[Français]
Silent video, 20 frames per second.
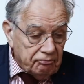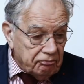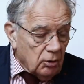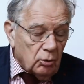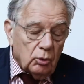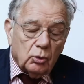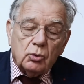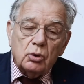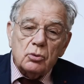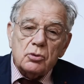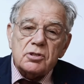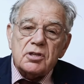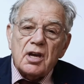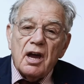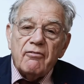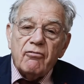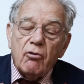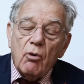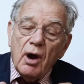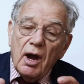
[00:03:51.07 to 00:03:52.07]
Et donc tout le
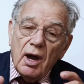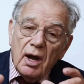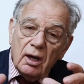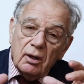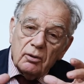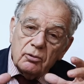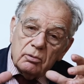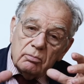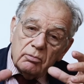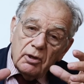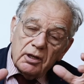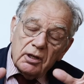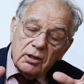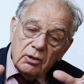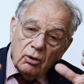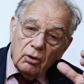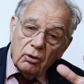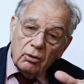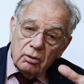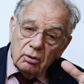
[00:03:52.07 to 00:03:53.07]
savoir du
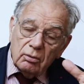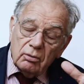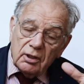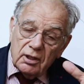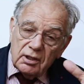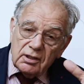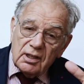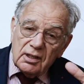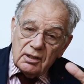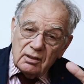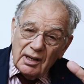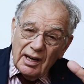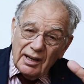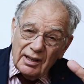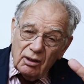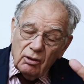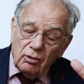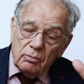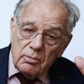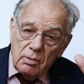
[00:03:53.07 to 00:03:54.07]
Moyen-Orient, qui était dans la
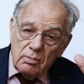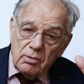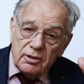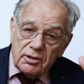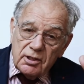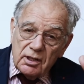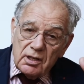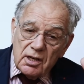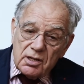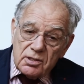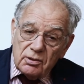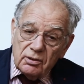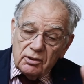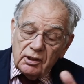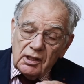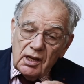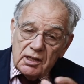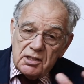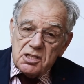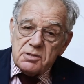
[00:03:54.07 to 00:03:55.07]
grande bibliothèque
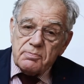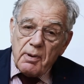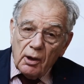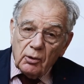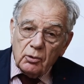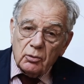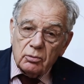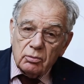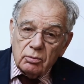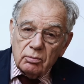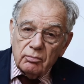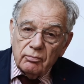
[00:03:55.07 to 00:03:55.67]
d'Alexandrie, a disparu.